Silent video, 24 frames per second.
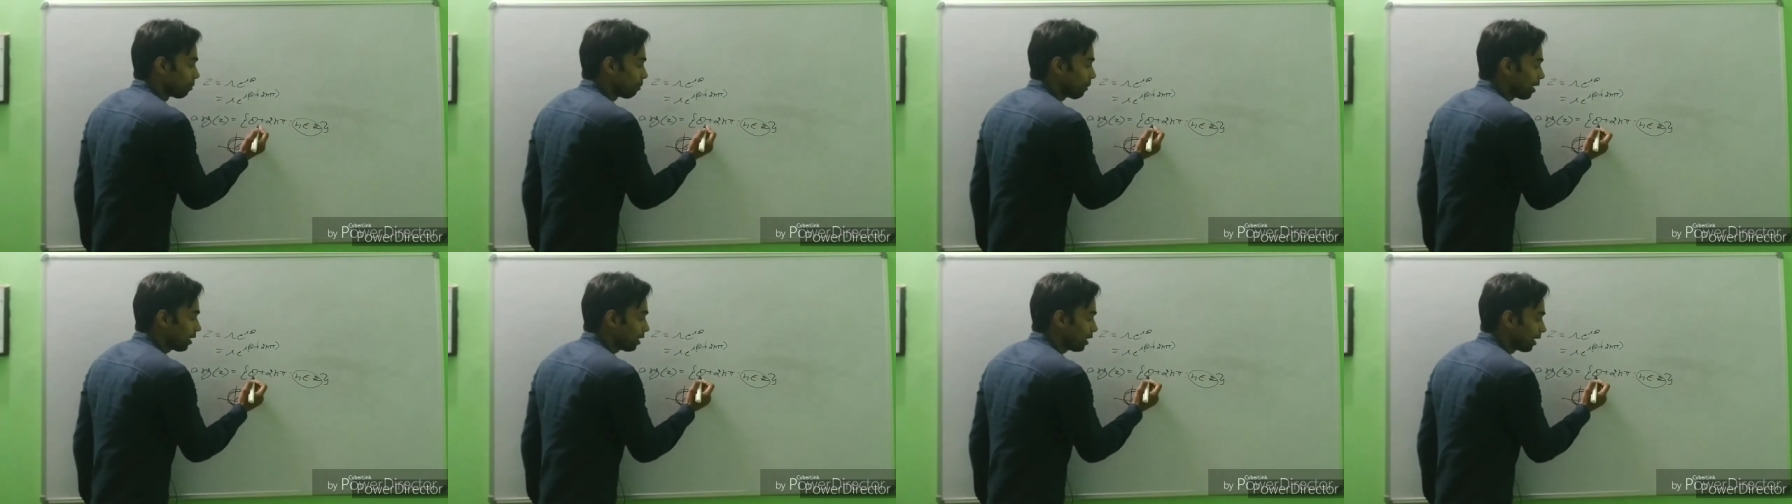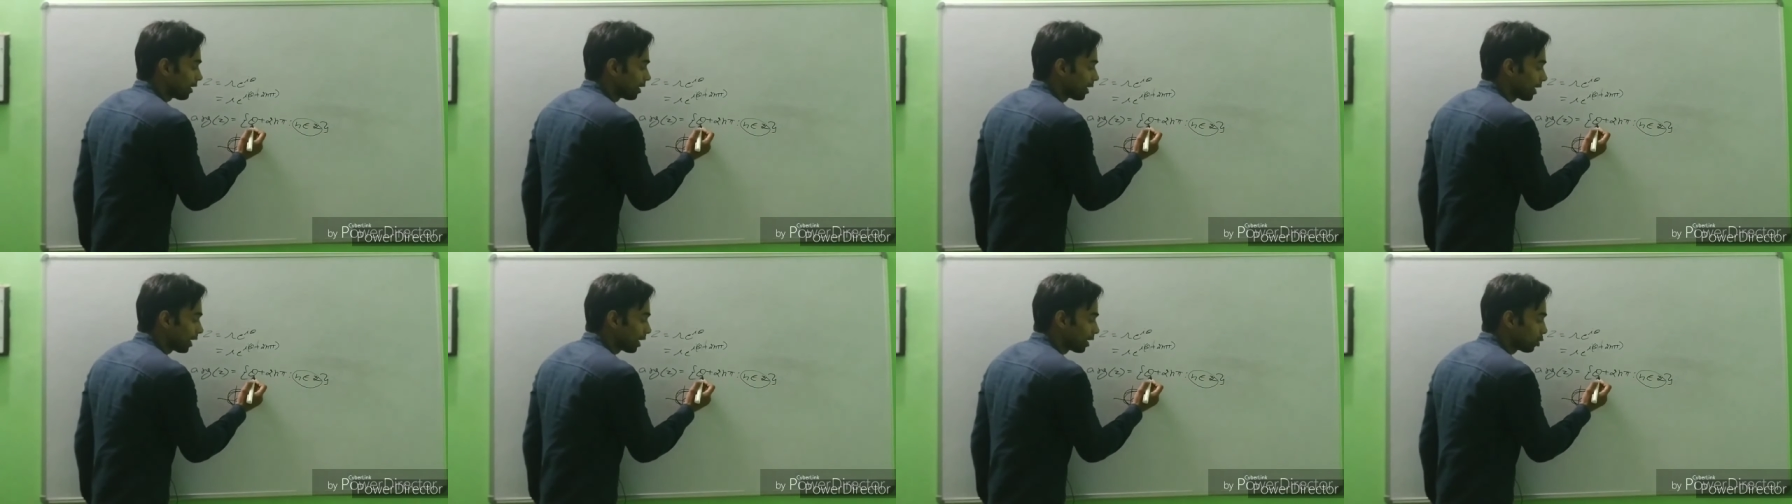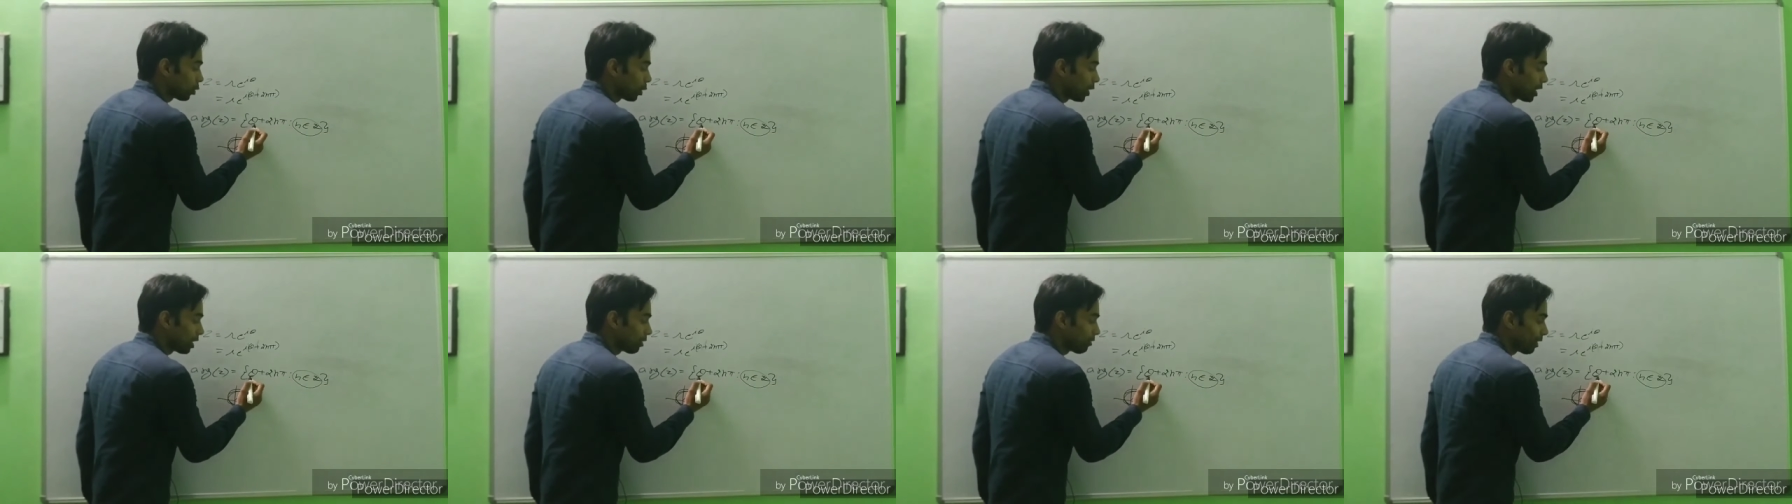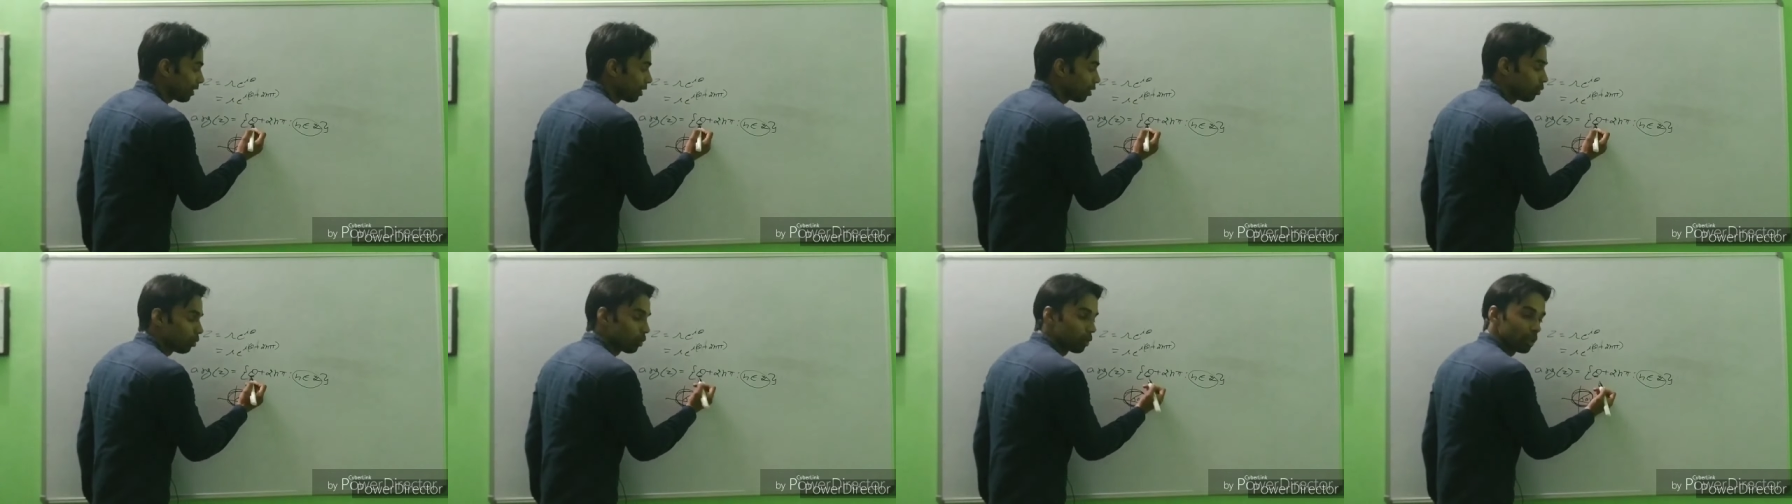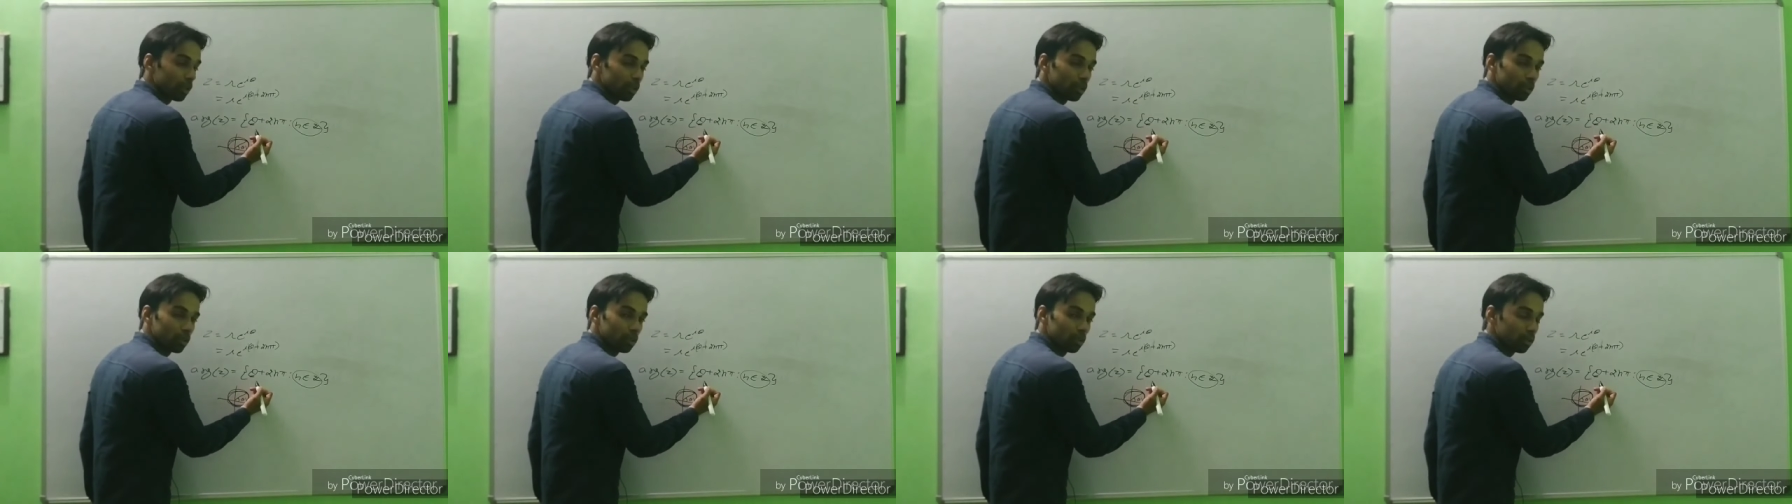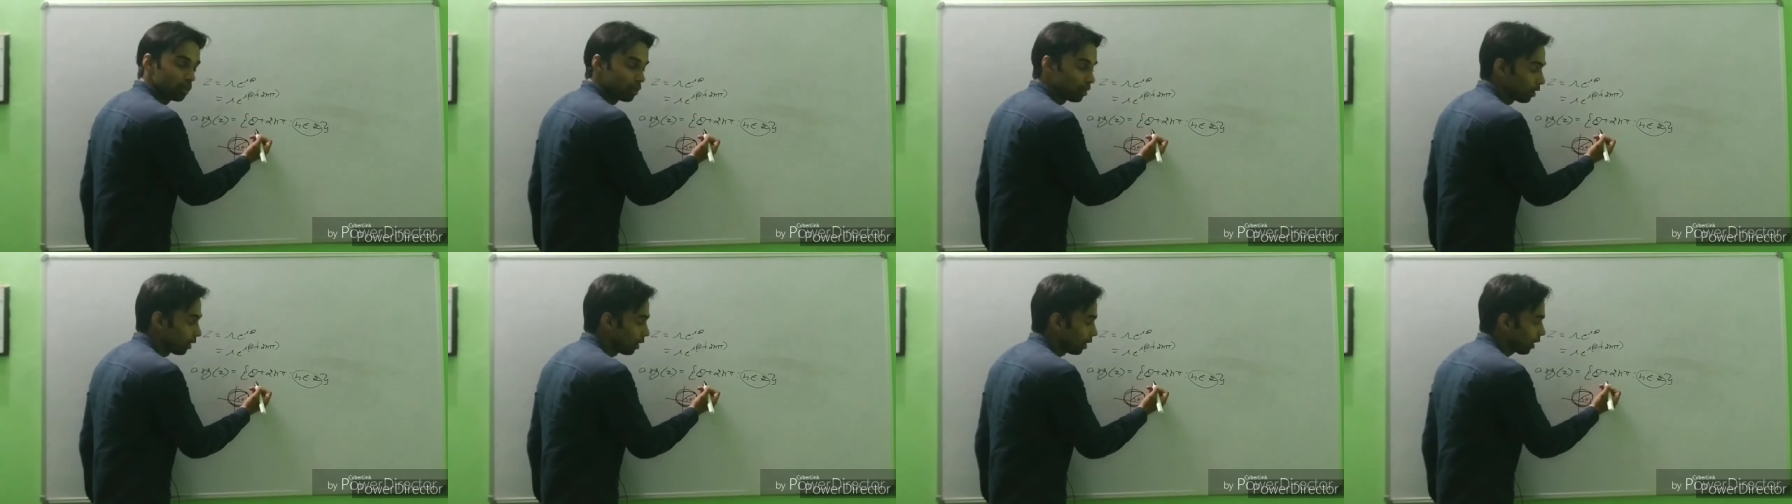मान लिया थीटा तो की तो ए की वैल्यू होगी
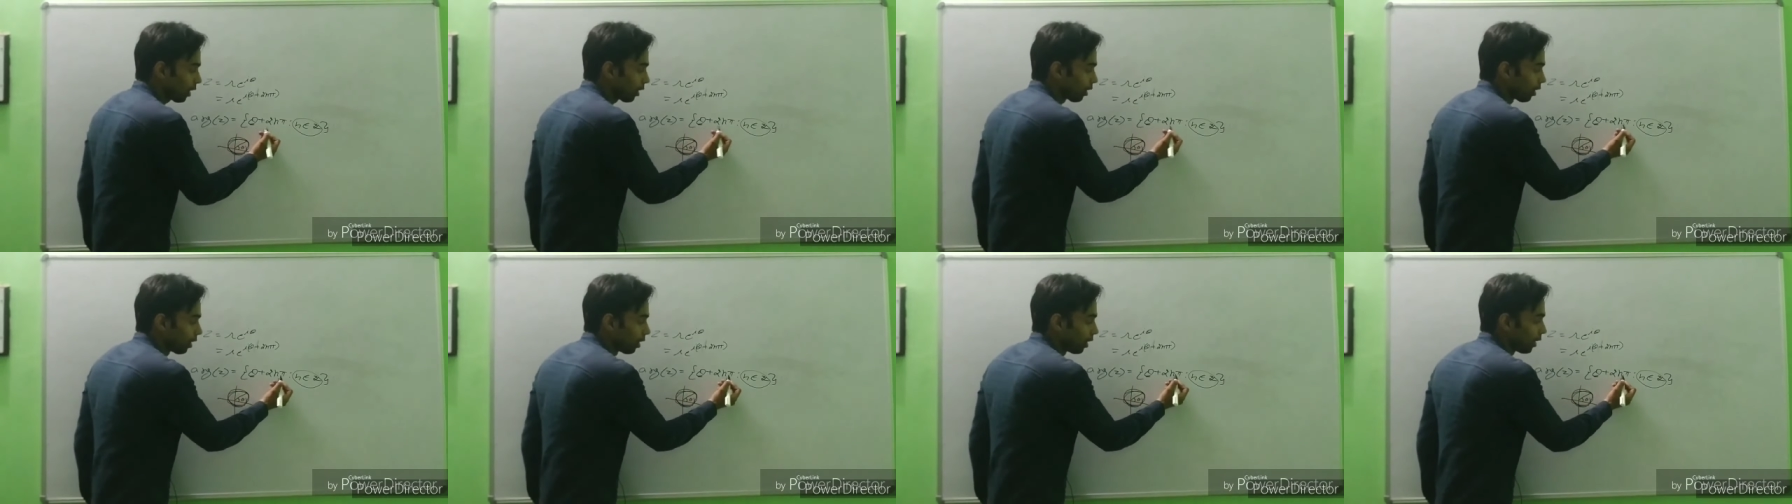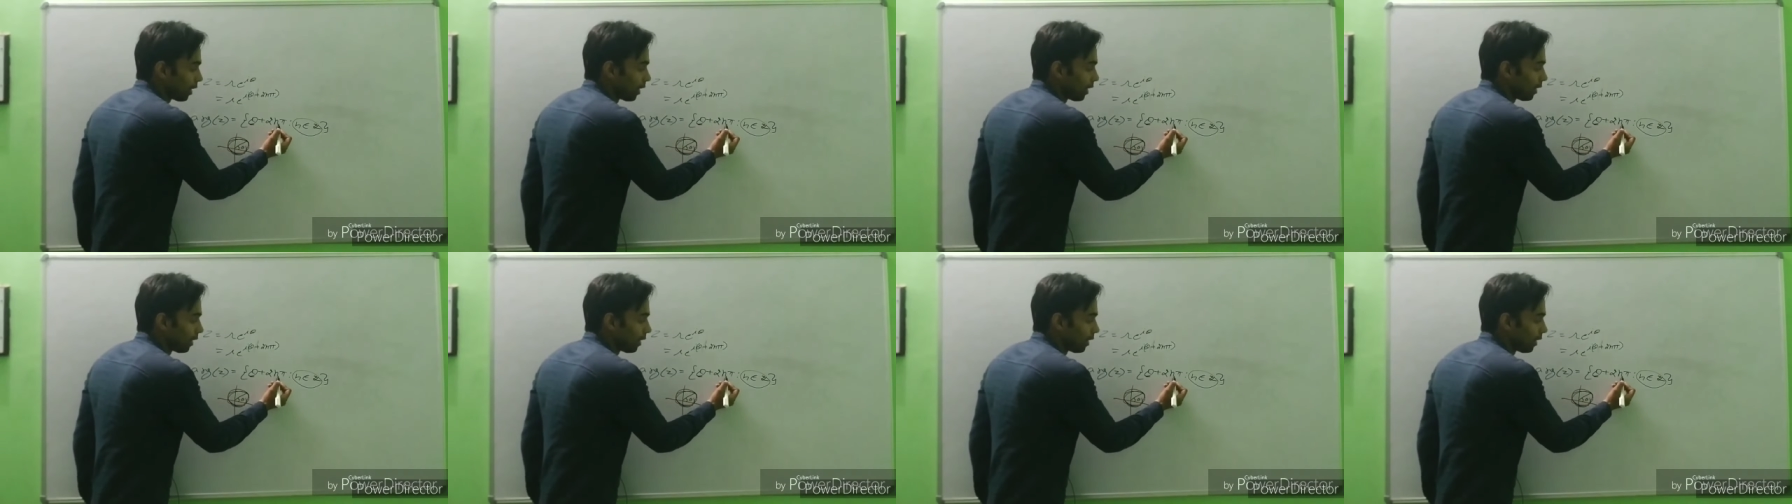ठीक है